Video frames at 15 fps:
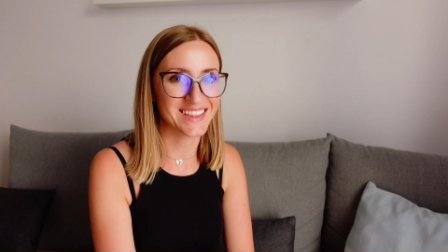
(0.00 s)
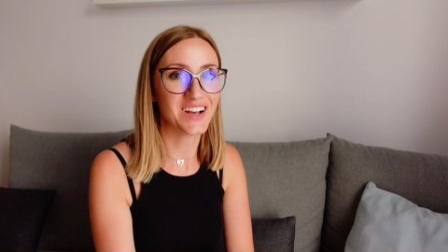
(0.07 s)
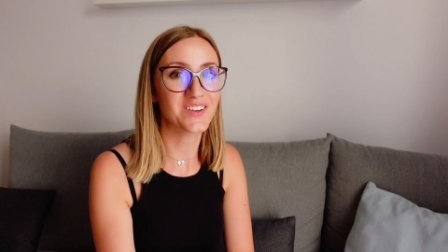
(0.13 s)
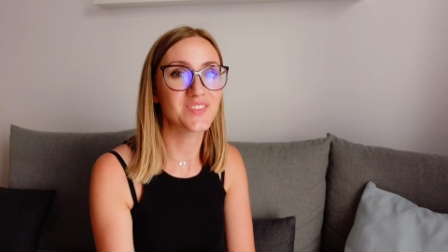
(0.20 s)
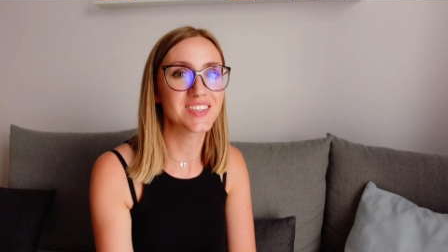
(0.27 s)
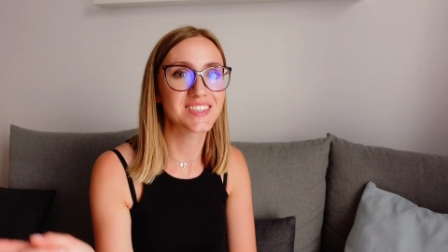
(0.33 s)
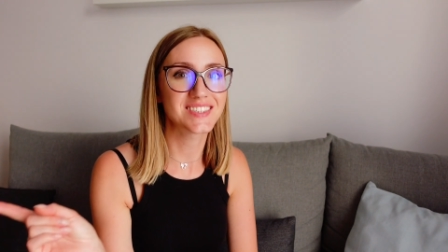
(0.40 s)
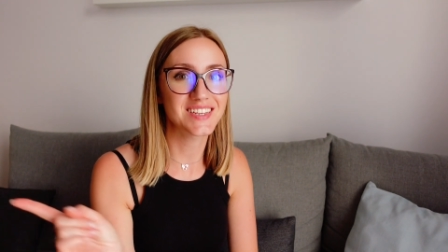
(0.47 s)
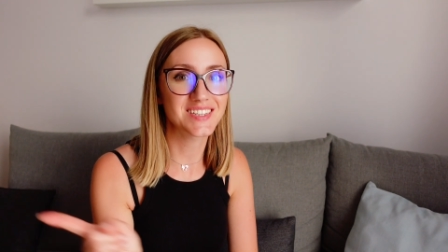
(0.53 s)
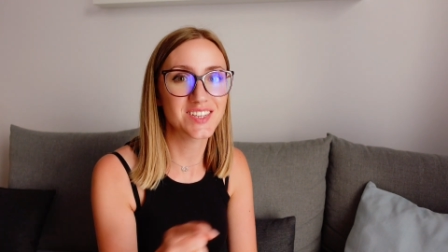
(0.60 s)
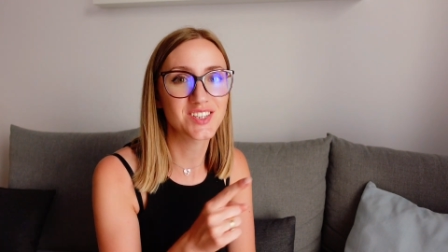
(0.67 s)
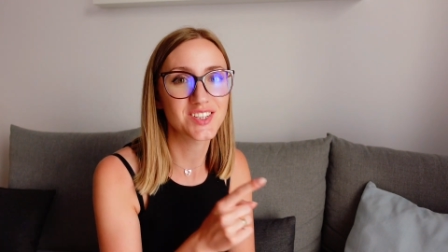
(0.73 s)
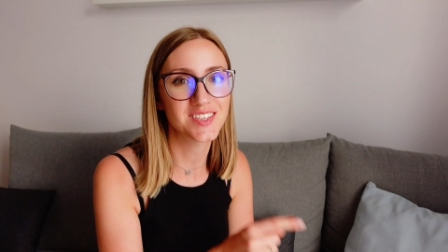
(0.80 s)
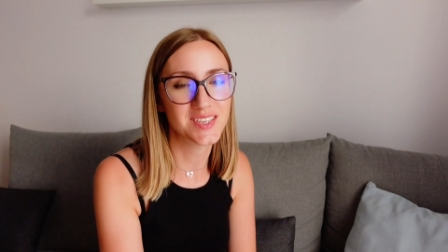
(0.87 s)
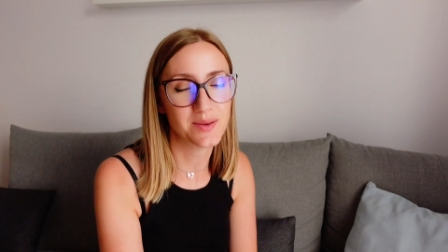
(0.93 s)
Tak więc
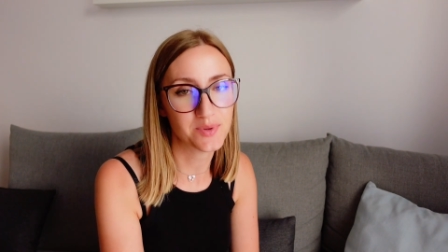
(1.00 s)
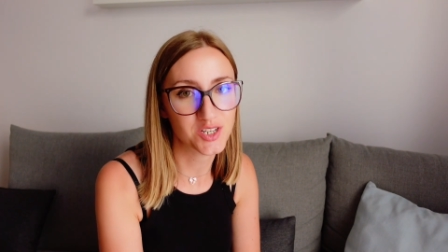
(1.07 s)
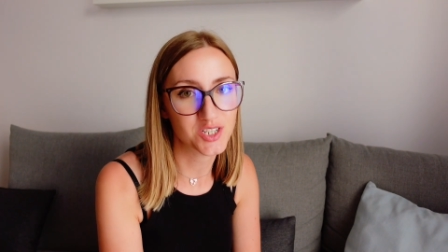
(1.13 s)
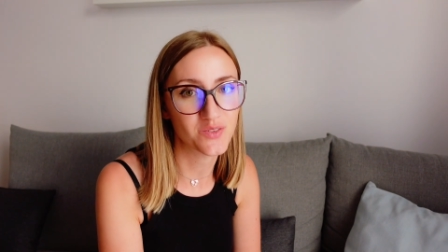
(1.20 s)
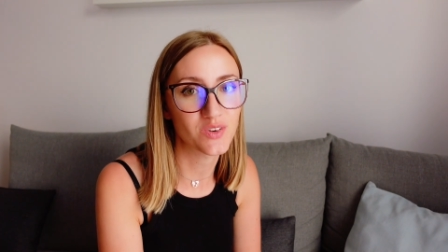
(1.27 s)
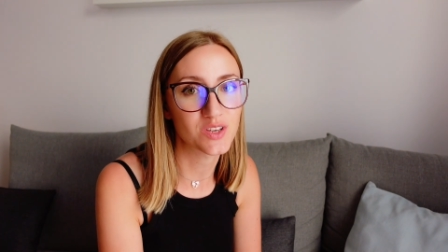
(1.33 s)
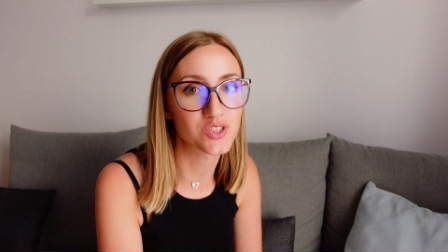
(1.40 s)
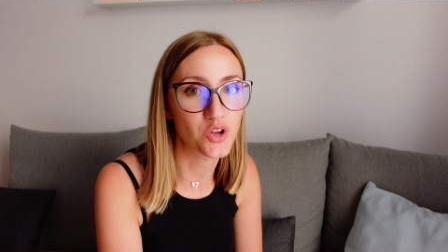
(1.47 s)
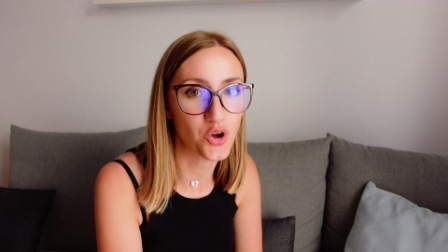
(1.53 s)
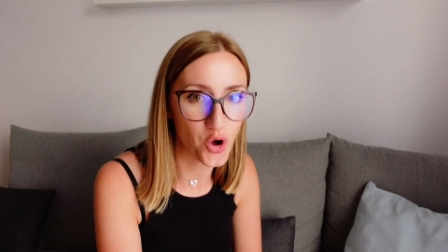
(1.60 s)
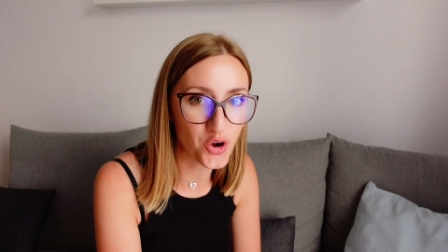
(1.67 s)
serdecznie zapraszam Was do